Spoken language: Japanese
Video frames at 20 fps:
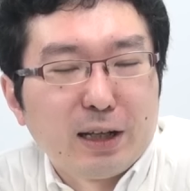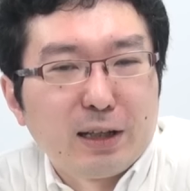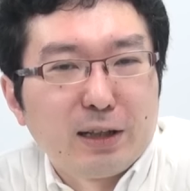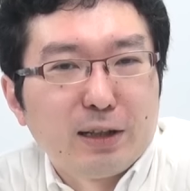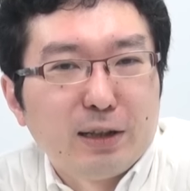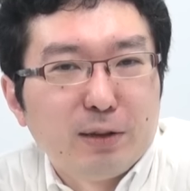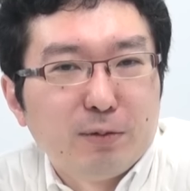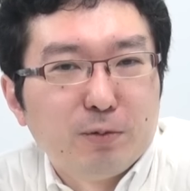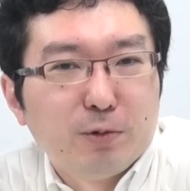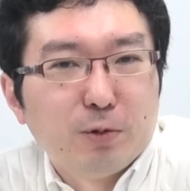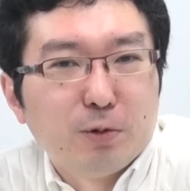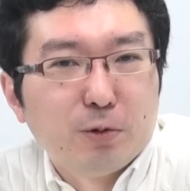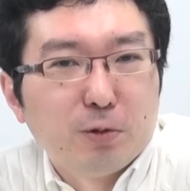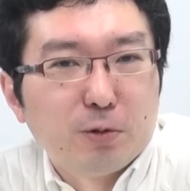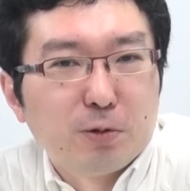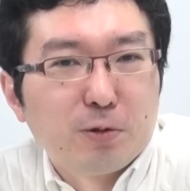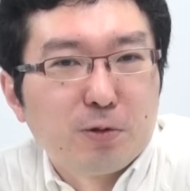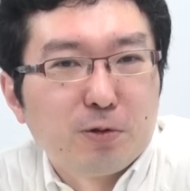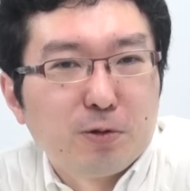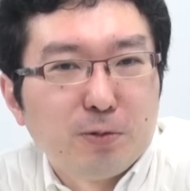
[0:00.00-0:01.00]
かなりもう
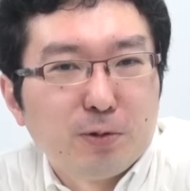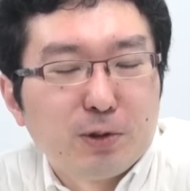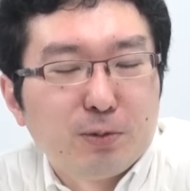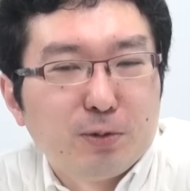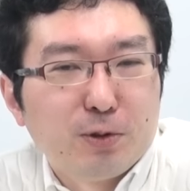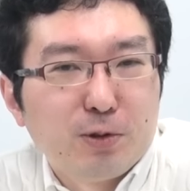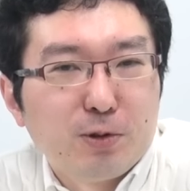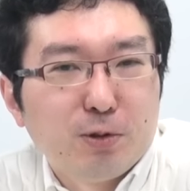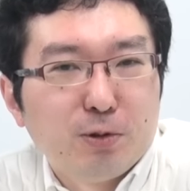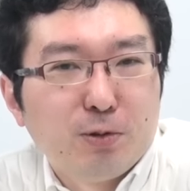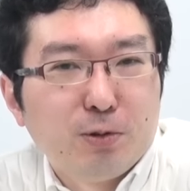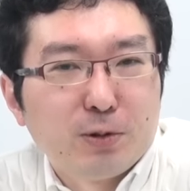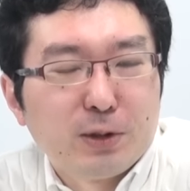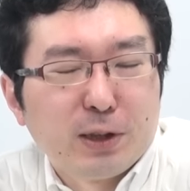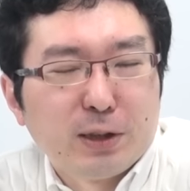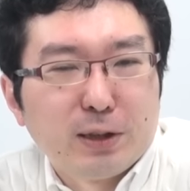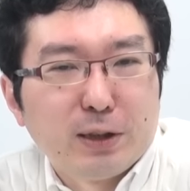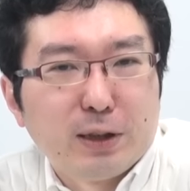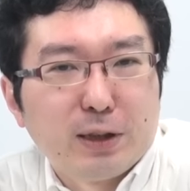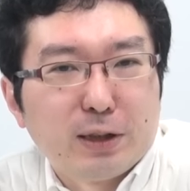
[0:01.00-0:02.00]
そもそもの情報
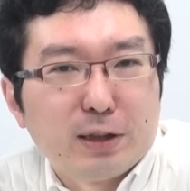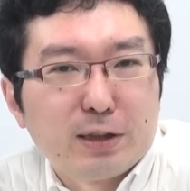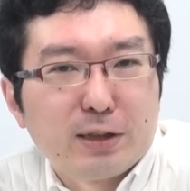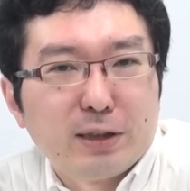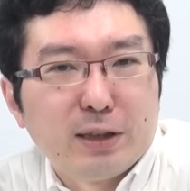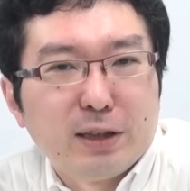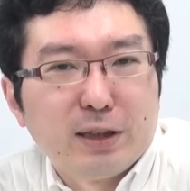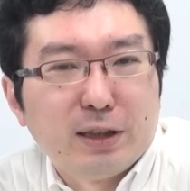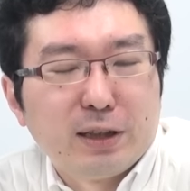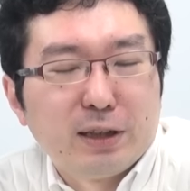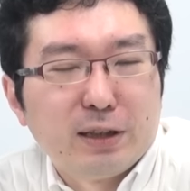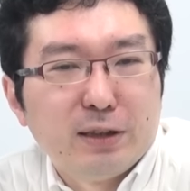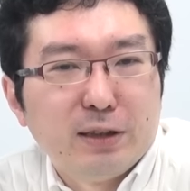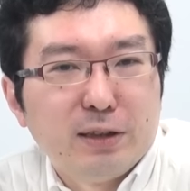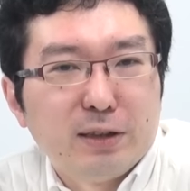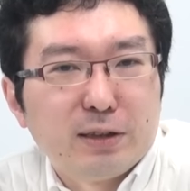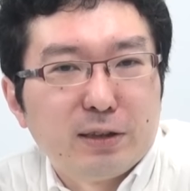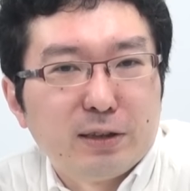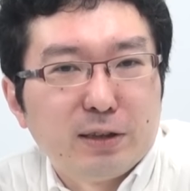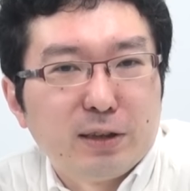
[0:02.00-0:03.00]
設計からしていい加減
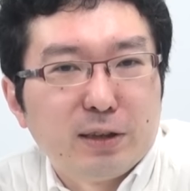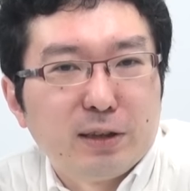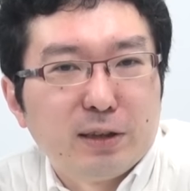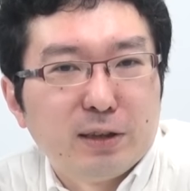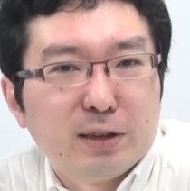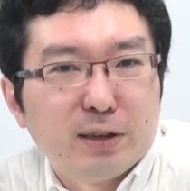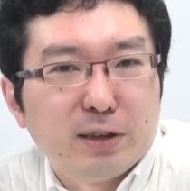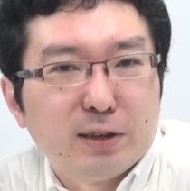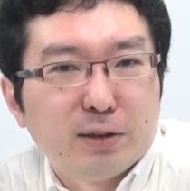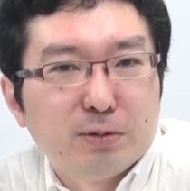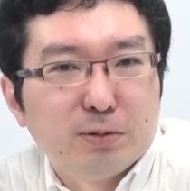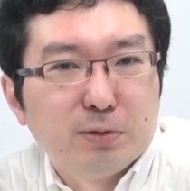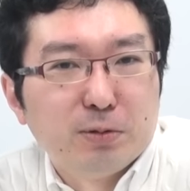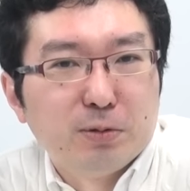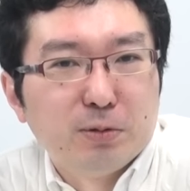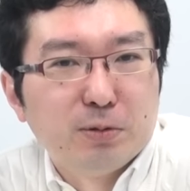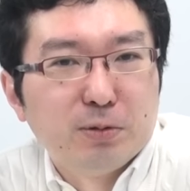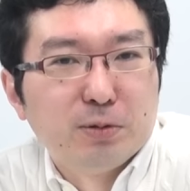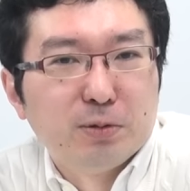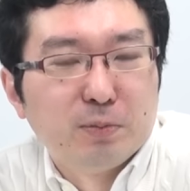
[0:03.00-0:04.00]
でですねあ
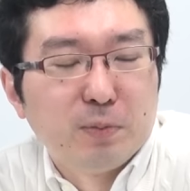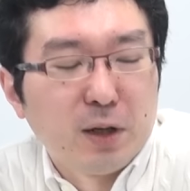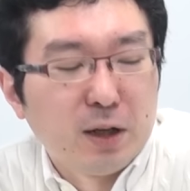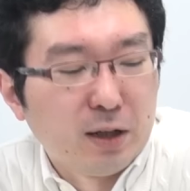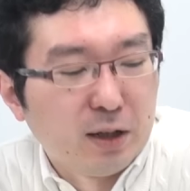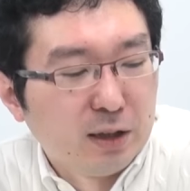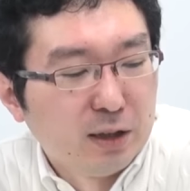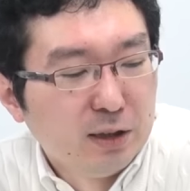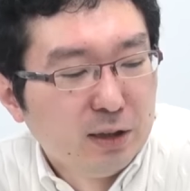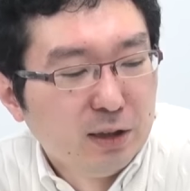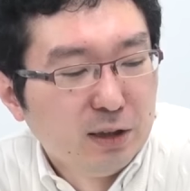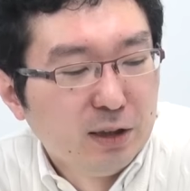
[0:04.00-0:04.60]
のまあ